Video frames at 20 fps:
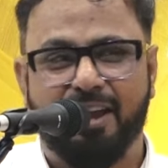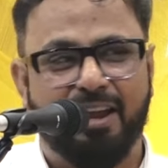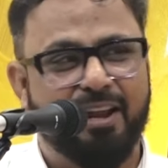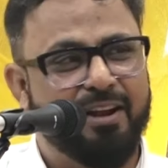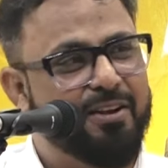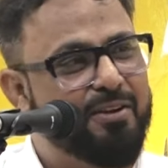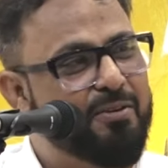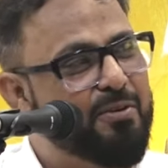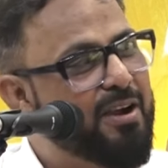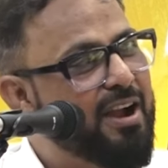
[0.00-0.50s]

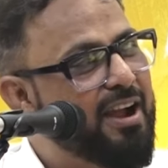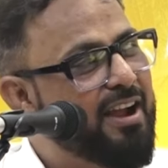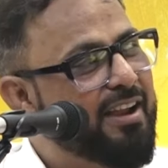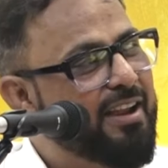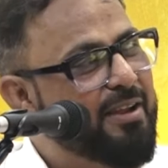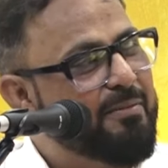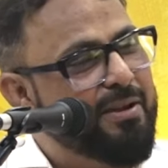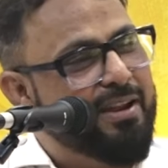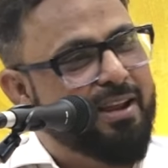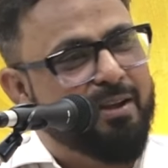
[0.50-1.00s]
इनको कहा
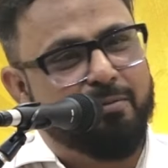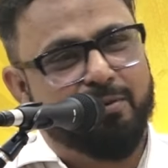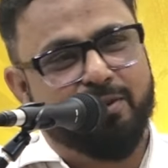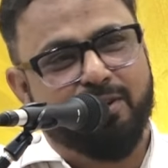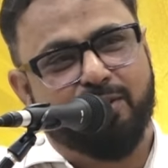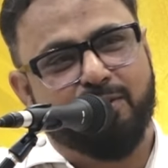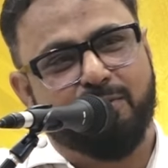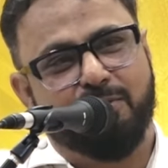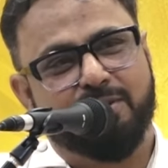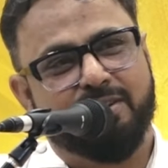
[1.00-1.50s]
कि भैया
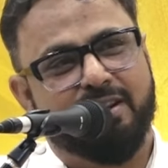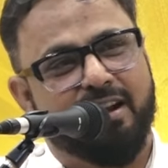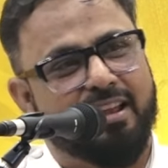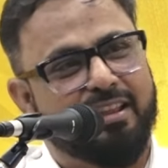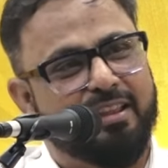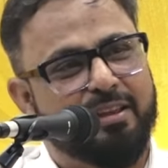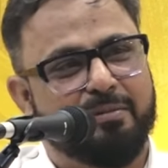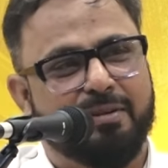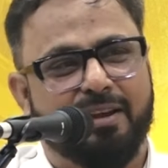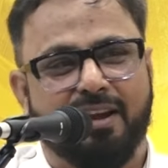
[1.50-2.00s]
मुझे तो
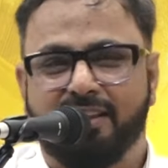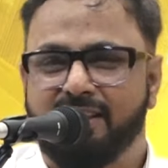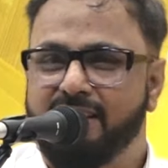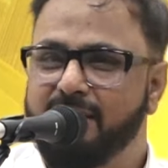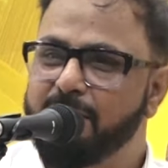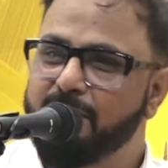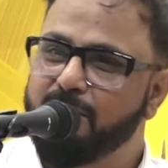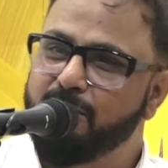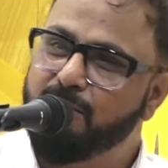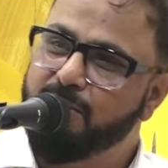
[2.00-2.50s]
गुजराती भी आती
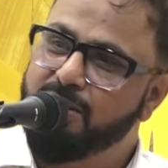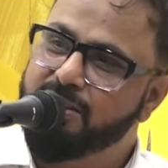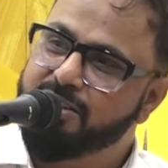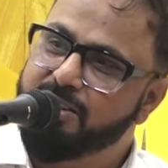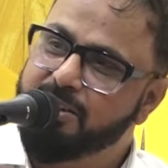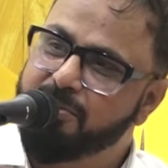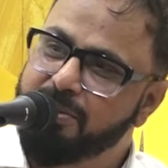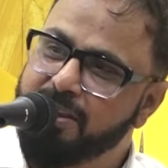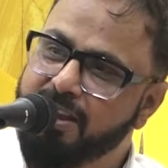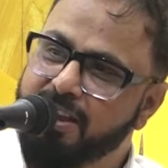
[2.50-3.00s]
है मैं तो
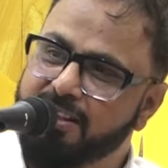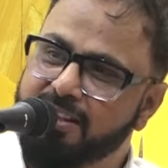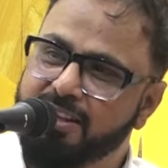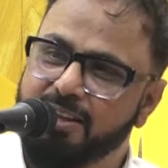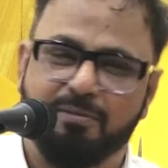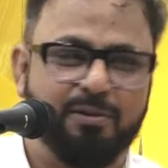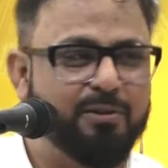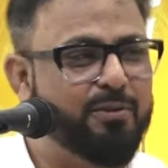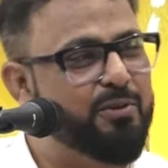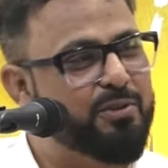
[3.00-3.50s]
कच्छी भी आती
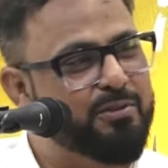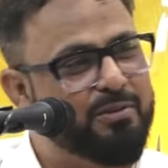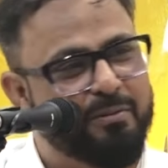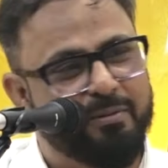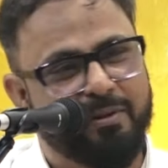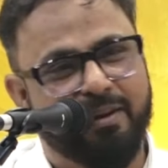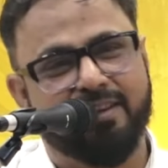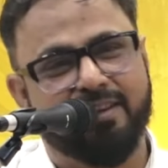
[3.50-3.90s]
है मैं तो उसमें भी